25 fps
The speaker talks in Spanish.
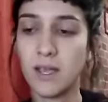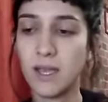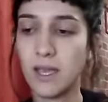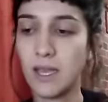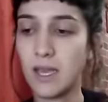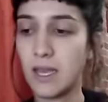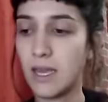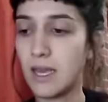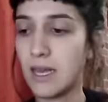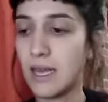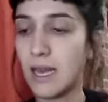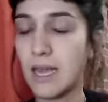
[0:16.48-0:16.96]

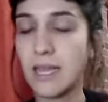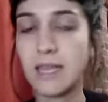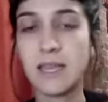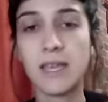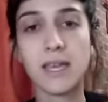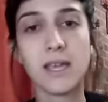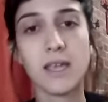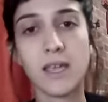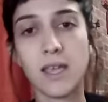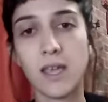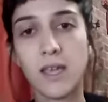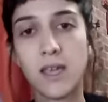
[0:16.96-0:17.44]
eh, la idea
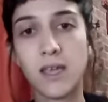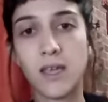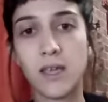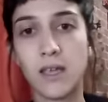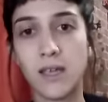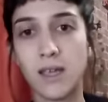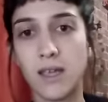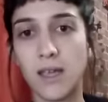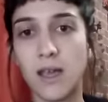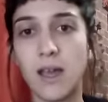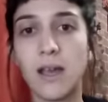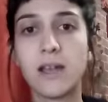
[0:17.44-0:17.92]
es
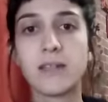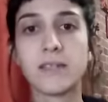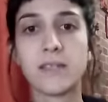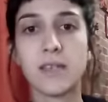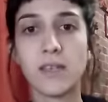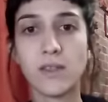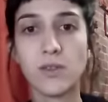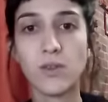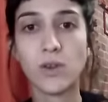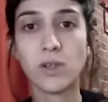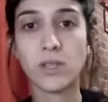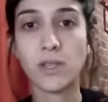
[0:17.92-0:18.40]
que
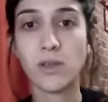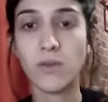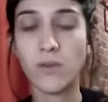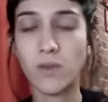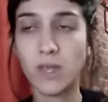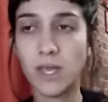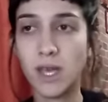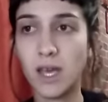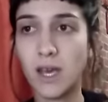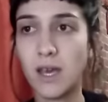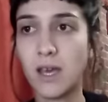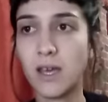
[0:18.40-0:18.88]
haciendo
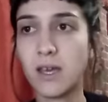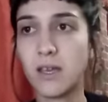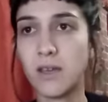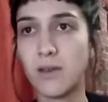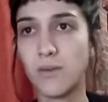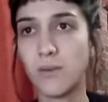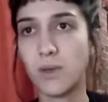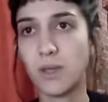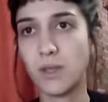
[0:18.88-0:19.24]
actividades,